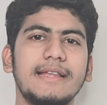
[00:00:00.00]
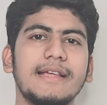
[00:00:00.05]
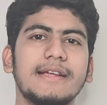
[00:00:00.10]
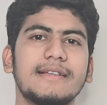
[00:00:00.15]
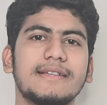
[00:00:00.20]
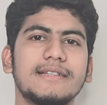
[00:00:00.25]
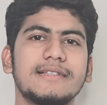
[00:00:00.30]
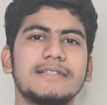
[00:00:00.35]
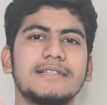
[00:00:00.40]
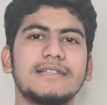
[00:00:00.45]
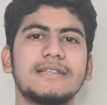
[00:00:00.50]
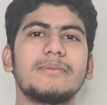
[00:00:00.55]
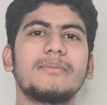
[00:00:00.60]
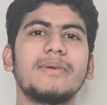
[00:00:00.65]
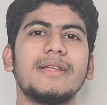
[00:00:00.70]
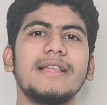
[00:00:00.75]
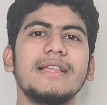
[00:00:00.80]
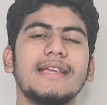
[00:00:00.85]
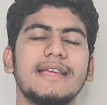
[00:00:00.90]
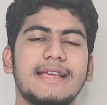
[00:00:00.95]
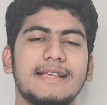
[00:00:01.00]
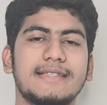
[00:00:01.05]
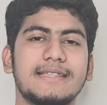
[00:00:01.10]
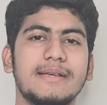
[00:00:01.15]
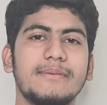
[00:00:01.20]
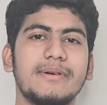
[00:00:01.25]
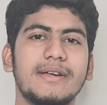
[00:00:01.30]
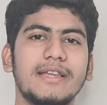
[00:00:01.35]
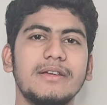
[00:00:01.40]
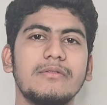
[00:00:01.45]
इलेक्ट्रिसिटी बिल
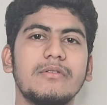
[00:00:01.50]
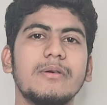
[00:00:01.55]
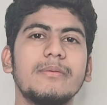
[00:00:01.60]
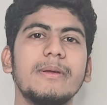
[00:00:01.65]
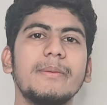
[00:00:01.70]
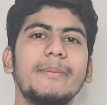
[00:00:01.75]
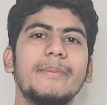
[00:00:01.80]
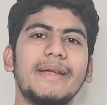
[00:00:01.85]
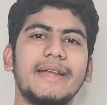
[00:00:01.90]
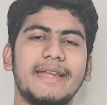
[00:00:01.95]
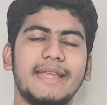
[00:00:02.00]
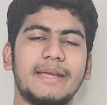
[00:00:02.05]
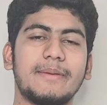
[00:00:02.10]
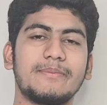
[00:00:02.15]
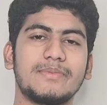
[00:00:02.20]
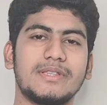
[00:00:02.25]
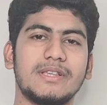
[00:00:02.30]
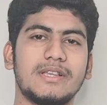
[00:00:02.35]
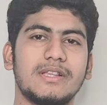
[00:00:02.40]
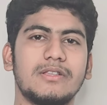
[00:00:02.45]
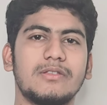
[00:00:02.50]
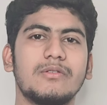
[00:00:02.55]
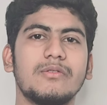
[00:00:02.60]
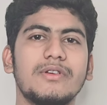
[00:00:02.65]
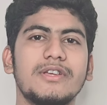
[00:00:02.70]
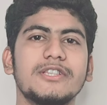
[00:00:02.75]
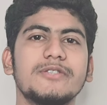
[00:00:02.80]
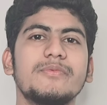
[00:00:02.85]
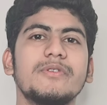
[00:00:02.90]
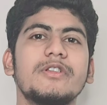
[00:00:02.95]
कैसे भरे वो भी पेटीएम से
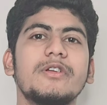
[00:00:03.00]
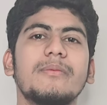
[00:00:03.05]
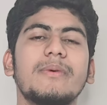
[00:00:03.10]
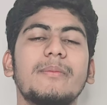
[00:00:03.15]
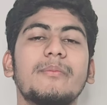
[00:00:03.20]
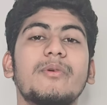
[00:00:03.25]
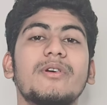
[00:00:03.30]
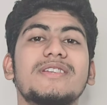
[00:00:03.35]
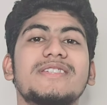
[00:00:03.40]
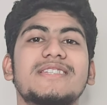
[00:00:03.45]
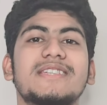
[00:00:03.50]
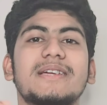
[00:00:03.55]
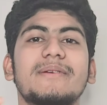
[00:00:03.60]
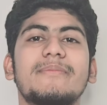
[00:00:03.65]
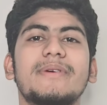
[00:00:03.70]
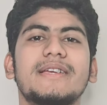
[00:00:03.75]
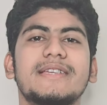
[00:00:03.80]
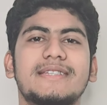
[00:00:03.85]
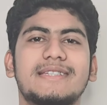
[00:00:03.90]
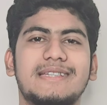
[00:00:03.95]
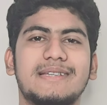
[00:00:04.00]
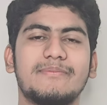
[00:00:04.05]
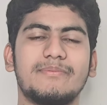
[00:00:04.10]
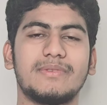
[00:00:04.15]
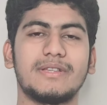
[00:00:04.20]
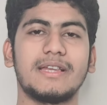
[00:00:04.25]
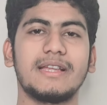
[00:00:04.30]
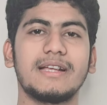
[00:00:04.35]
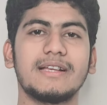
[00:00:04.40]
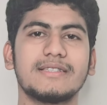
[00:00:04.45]
तो इस वीडियो में आपको स्टेप बाय
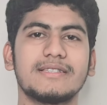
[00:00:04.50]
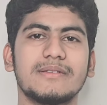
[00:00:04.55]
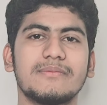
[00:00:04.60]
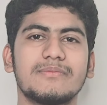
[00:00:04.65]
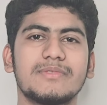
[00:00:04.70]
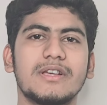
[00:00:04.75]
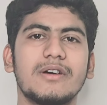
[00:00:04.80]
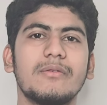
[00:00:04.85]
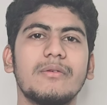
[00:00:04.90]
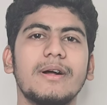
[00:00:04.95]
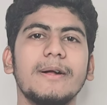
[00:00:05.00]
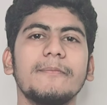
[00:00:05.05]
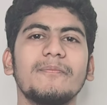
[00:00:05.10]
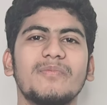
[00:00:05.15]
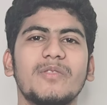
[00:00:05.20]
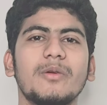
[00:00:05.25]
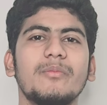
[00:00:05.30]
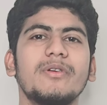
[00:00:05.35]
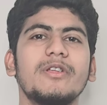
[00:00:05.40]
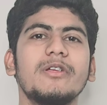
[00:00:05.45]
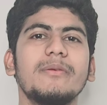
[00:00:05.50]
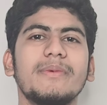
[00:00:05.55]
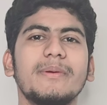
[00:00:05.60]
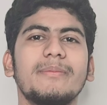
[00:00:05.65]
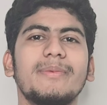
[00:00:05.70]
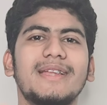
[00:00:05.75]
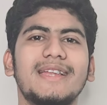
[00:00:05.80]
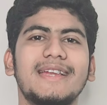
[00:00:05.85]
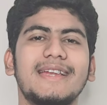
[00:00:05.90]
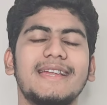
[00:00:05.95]
स्टेप तरीका समझाऊंगा तो वीडियो
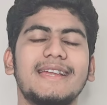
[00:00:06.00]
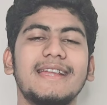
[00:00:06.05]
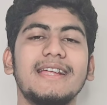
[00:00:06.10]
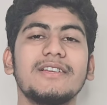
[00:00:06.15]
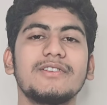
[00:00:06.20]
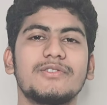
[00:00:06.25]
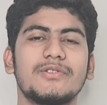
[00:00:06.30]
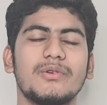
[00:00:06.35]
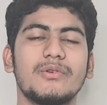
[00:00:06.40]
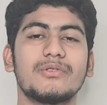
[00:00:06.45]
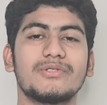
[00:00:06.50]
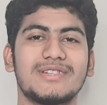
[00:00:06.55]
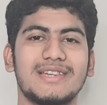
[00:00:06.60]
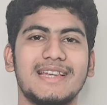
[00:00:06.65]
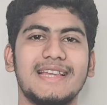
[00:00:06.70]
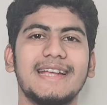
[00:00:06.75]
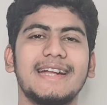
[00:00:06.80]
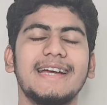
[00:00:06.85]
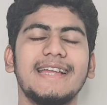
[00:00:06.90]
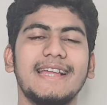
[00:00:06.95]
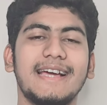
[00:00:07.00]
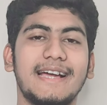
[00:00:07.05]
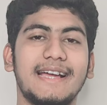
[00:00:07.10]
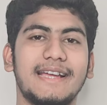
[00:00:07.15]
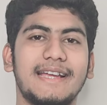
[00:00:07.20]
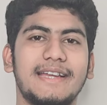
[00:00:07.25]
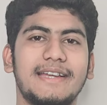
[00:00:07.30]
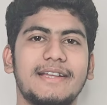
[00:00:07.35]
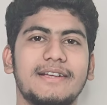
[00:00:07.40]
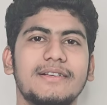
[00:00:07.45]
में बने रहना शुरू से लेकर
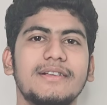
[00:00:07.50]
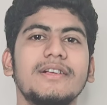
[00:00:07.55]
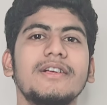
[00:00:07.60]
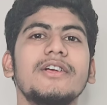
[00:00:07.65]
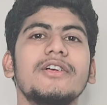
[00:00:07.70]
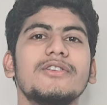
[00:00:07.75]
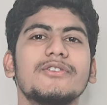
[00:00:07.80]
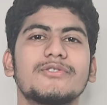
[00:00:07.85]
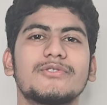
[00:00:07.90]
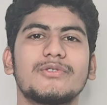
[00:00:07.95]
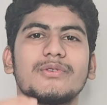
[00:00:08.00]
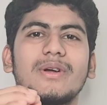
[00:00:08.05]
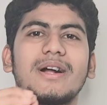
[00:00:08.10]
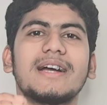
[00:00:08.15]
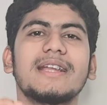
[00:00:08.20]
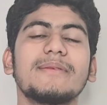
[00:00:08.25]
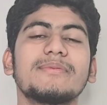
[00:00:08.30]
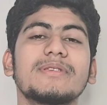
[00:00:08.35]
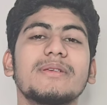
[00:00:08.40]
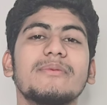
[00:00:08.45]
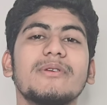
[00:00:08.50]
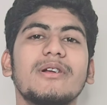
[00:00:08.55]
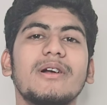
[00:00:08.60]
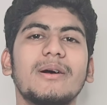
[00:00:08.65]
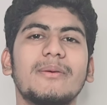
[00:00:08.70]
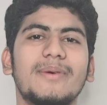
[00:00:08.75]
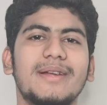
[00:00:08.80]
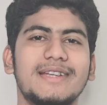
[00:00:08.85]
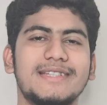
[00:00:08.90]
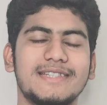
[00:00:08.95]
आगे तक स्वागत है सभी
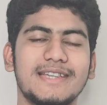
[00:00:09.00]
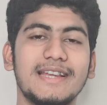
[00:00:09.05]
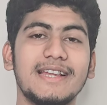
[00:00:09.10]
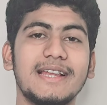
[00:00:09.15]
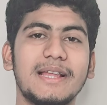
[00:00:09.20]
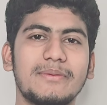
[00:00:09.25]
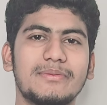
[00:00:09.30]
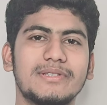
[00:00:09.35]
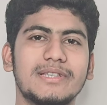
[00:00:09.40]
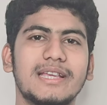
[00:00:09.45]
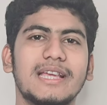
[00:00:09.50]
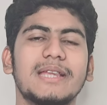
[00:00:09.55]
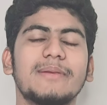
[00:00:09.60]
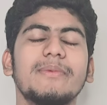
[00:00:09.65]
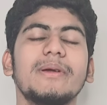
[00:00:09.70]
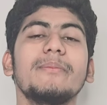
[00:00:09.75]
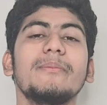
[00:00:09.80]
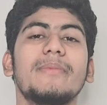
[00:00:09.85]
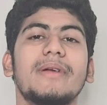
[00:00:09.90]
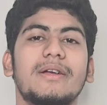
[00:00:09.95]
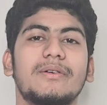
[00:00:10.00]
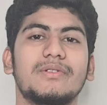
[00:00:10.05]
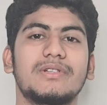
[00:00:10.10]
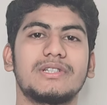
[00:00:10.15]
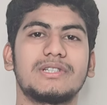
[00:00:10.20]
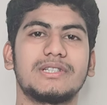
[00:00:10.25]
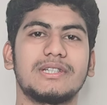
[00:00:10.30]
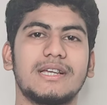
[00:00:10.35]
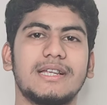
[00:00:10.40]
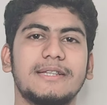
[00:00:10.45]
को हमारे चैनल एफ में मैं
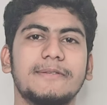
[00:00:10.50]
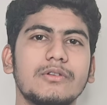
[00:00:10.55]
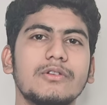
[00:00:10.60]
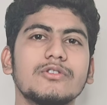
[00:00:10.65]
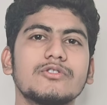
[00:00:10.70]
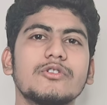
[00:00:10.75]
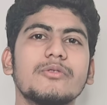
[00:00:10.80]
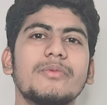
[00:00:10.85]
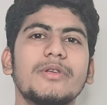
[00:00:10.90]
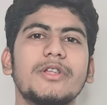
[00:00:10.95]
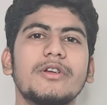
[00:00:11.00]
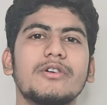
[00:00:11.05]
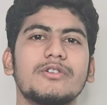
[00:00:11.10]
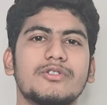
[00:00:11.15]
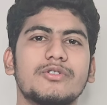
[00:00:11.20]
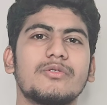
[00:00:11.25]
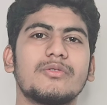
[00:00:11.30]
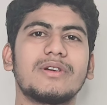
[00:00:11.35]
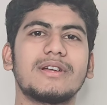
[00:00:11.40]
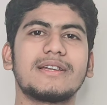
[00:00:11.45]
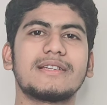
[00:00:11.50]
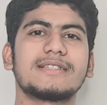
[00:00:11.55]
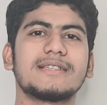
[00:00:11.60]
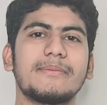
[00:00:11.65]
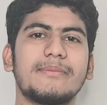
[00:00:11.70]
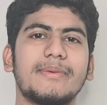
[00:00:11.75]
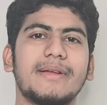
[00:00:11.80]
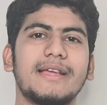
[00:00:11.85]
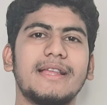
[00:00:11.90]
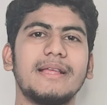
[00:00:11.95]
हूँ ईशा तो दोस्तों वीडियो को शुरू करने
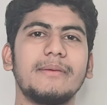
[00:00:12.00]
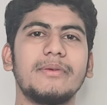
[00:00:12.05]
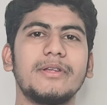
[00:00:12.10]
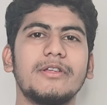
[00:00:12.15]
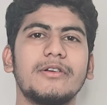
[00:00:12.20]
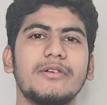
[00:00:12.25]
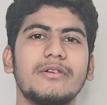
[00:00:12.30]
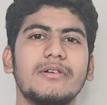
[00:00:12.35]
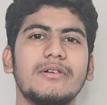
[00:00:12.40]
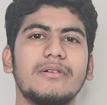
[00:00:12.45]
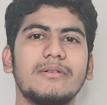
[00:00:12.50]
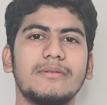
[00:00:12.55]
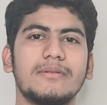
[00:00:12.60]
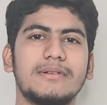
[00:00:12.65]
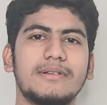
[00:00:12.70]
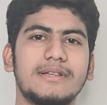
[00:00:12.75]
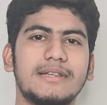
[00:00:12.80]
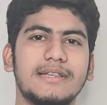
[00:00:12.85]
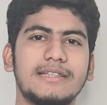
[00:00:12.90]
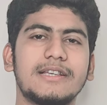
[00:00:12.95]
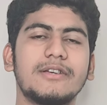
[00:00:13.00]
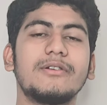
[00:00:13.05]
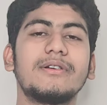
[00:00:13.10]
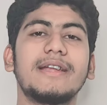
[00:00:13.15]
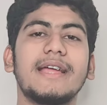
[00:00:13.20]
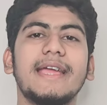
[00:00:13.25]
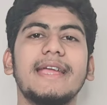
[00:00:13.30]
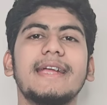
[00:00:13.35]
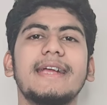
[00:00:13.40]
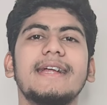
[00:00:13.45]
से पहले वीडियो को
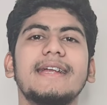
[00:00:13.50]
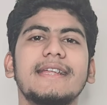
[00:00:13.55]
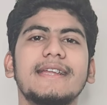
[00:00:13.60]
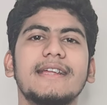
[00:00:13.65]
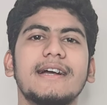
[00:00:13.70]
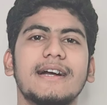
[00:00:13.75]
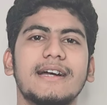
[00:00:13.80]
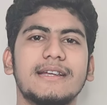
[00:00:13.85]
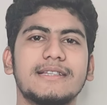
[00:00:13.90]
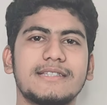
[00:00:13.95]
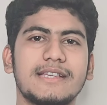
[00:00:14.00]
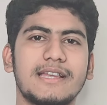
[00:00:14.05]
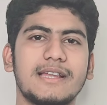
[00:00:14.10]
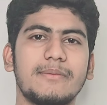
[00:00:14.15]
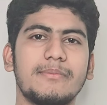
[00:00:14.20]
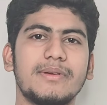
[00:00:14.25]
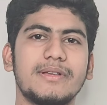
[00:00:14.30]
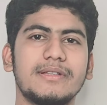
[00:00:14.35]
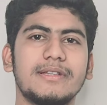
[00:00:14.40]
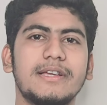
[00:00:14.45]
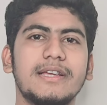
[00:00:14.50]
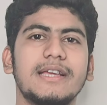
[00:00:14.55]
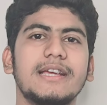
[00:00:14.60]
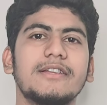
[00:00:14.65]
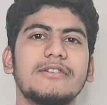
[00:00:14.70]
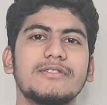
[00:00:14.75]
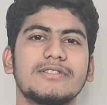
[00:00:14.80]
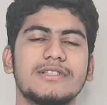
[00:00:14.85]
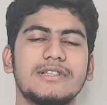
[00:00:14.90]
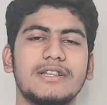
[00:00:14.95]
जरूर लाइक कर देना अगर चैनल पर
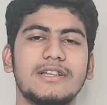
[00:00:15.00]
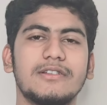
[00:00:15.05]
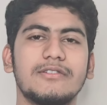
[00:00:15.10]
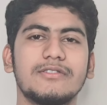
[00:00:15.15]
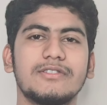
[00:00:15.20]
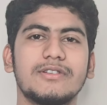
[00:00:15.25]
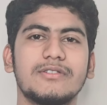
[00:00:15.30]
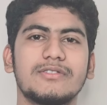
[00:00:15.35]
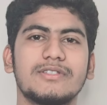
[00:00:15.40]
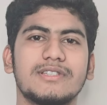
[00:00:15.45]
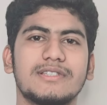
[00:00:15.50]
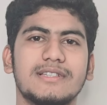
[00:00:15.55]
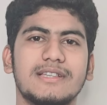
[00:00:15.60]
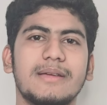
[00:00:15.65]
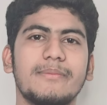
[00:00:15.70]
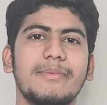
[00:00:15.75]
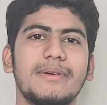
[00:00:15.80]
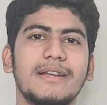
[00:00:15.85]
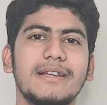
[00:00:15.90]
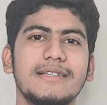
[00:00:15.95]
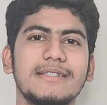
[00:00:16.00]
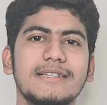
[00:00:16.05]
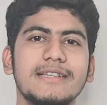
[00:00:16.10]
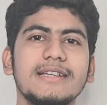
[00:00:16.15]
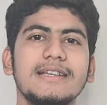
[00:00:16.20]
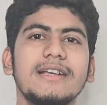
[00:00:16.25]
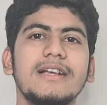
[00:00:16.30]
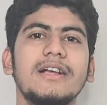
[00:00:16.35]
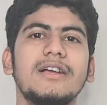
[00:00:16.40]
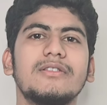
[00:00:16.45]
नए हैं तो चैनल को जरूर सब्सक्राइब कर
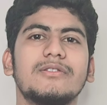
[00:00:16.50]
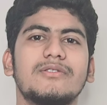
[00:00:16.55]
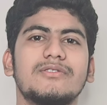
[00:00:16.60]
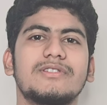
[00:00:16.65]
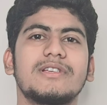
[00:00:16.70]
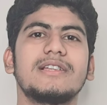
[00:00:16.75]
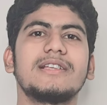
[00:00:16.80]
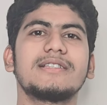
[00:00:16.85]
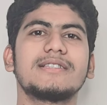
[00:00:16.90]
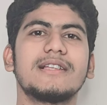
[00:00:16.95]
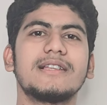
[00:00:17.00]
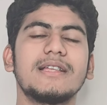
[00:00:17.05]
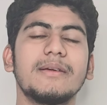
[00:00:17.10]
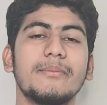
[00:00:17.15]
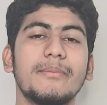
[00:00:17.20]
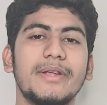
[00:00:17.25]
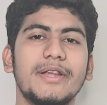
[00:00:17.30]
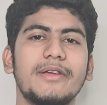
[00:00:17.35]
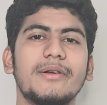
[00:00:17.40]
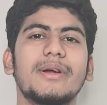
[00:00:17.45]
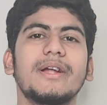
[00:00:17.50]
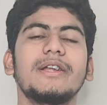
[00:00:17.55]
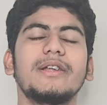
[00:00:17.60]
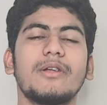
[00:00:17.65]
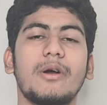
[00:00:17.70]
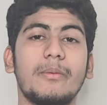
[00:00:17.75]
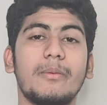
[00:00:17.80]
लीजिए तो चलिए चलते हैं वीडियो के